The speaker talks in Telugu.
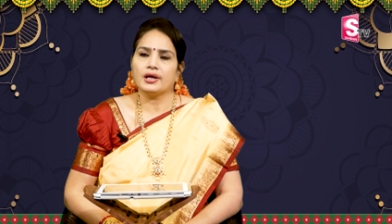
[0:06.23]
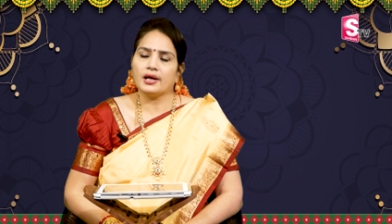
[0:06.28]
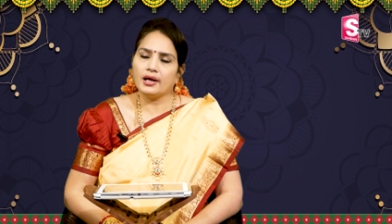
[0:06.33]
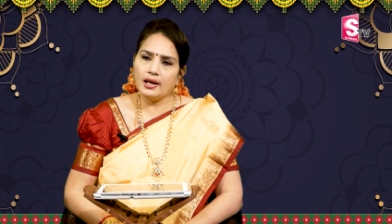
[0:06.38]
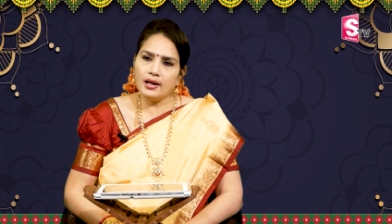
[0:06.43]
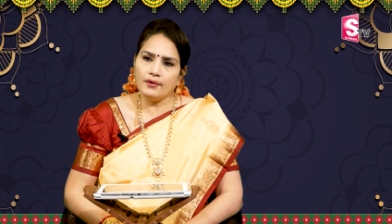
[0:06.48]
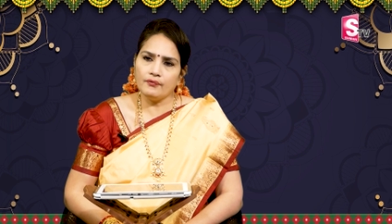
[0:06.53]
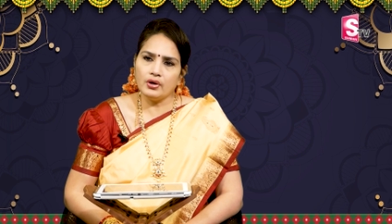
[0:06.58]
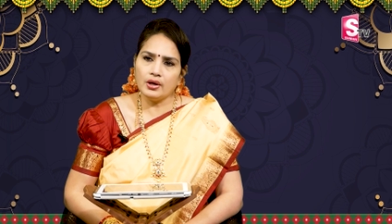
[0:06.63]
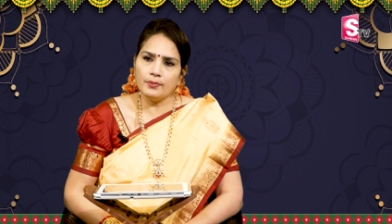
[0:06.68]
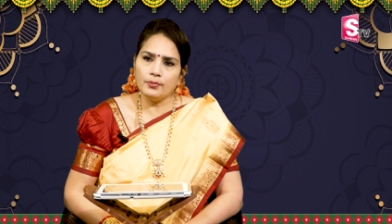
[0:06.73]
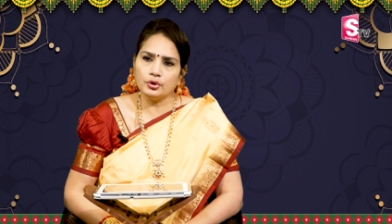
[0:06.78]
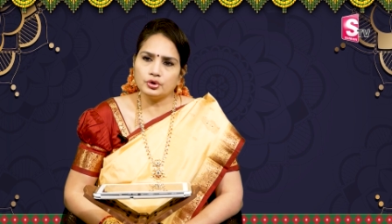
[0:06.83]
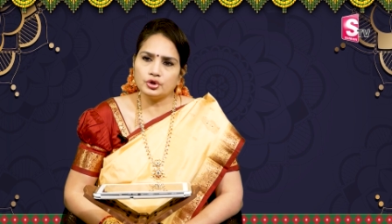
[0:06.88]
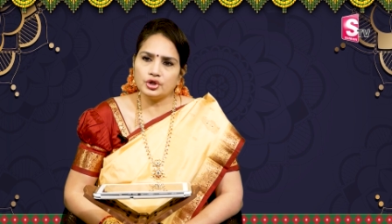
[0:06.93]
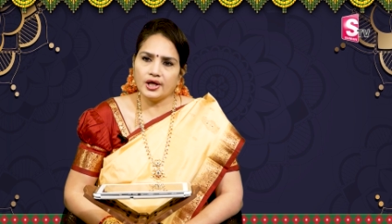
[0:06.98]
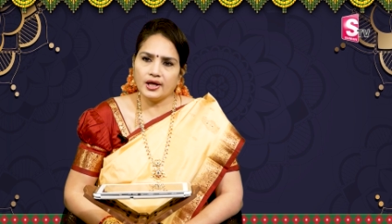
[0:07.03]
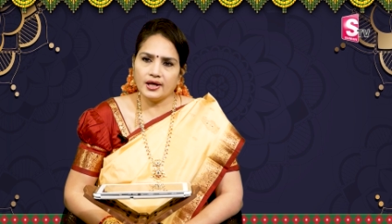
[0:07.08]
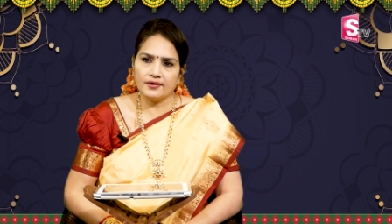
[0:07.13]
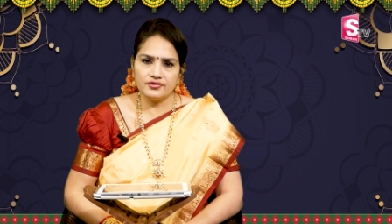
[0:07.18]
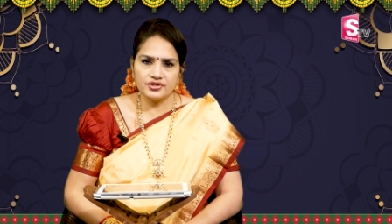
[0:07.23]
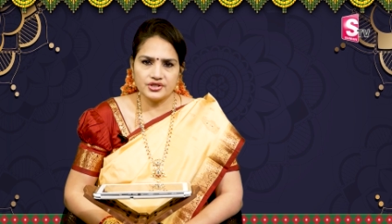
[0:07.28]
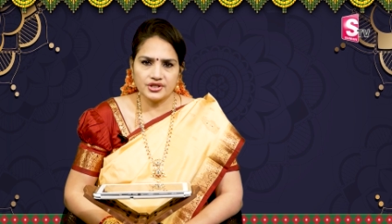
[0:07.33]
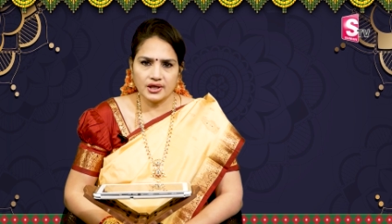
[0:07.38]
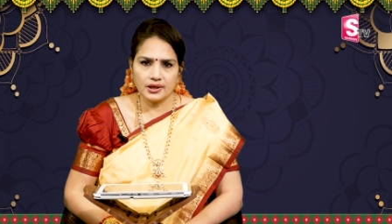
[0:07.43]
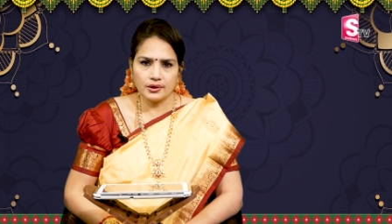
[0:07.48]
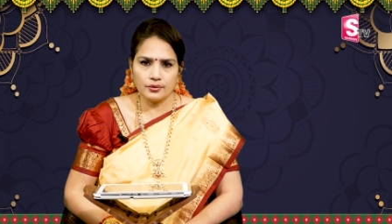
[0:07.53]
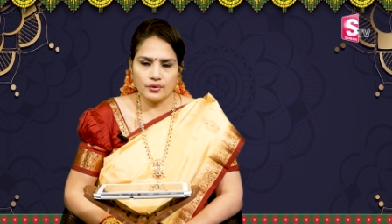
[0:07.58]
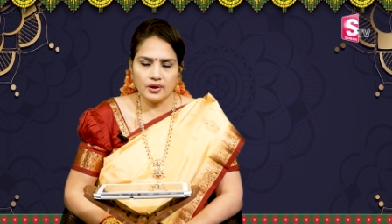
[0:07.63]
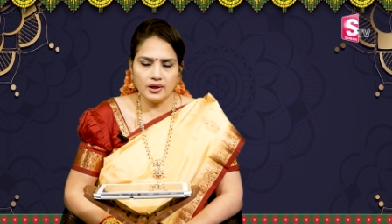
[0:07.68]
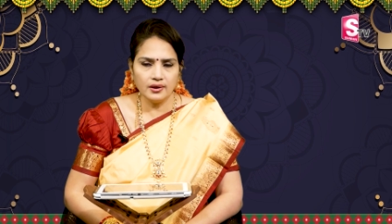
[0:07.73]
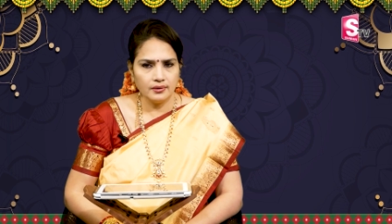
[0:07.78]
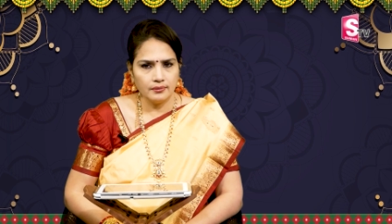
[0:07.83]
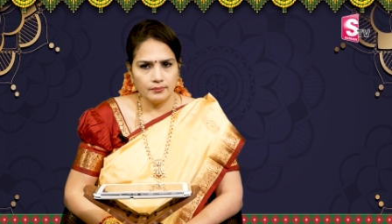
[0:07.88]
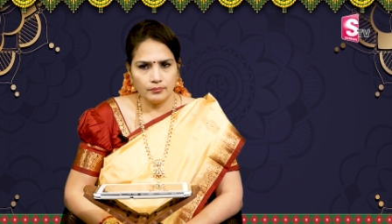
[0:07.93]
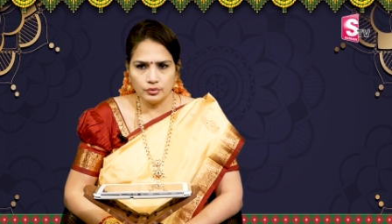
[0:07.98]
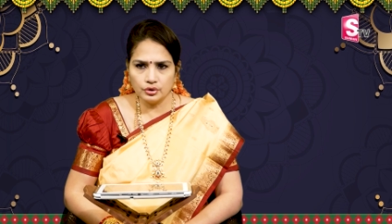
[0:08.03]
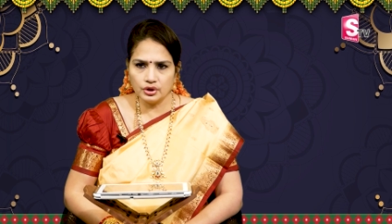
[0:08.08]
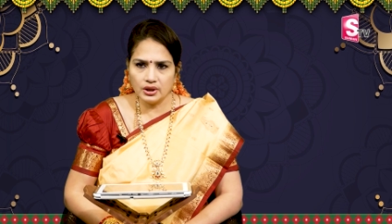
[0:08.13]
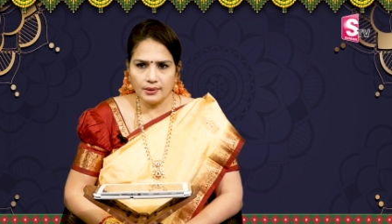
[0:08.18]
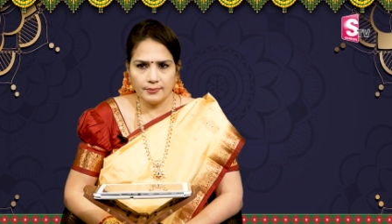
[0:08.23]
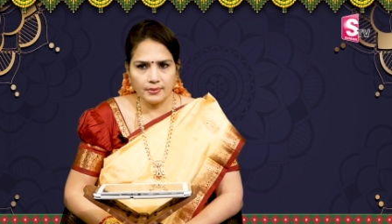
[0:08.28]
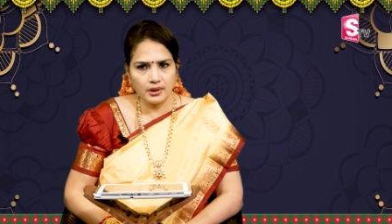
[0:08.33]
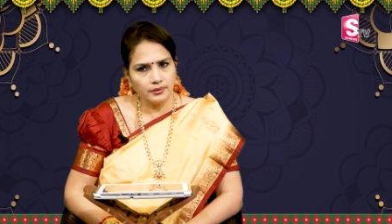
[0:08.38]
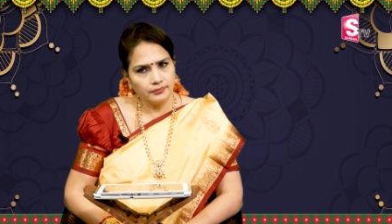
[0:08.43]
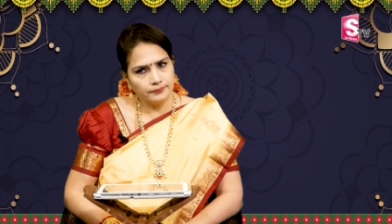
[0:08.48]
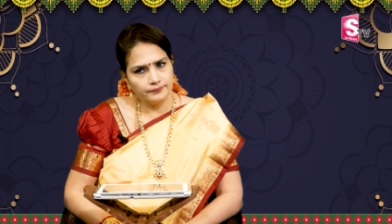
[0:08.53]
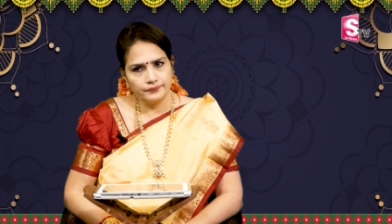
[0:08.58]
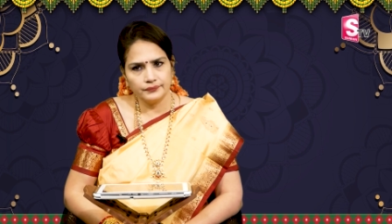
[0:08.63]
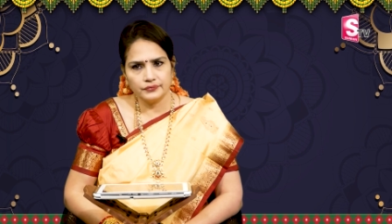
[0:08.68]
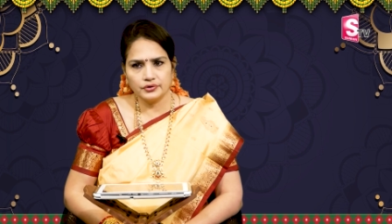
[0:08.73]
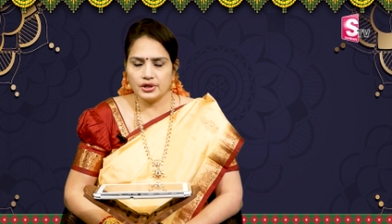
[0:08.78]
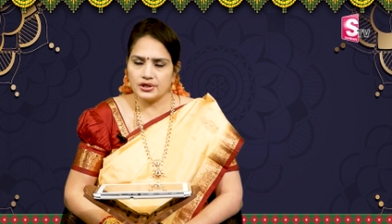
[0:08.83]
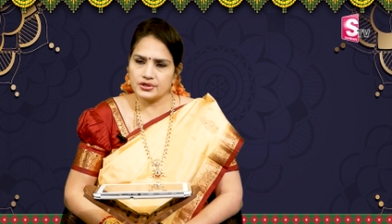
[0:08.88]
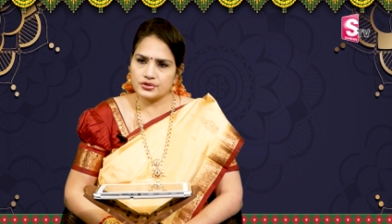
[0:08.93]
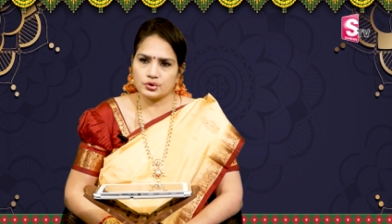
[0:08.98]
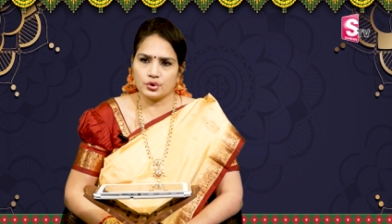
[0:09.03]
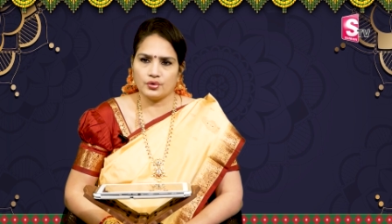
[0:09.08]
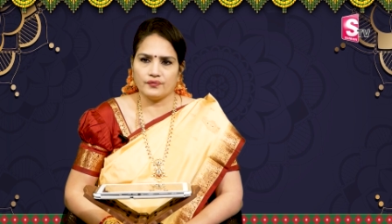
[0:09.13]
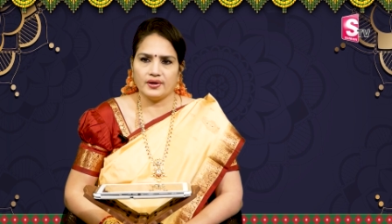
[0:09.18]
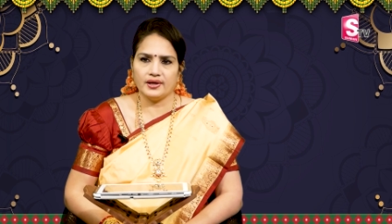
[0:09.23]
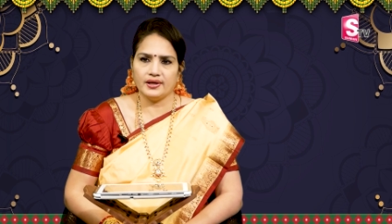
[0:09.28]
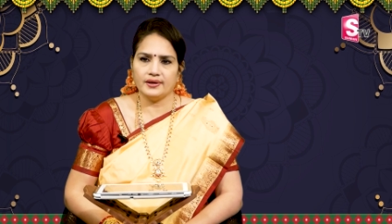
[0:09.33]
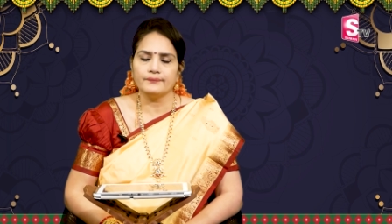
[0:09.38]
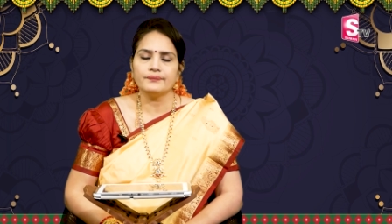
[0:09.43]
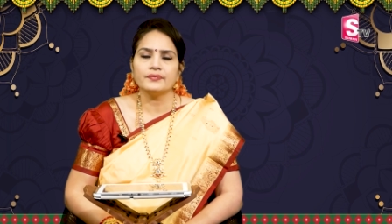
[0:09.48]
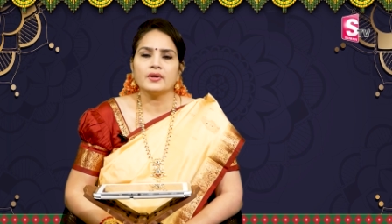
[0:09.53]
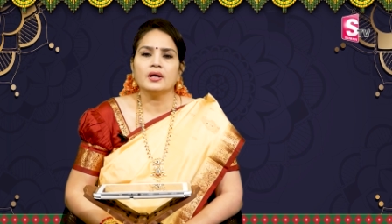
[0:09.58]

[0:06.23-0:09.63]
ఎలా ఉండబోతున్నాయి అన్న విషయాన్ని కూడా ముందుగా మనం తెలుసుకోవాలి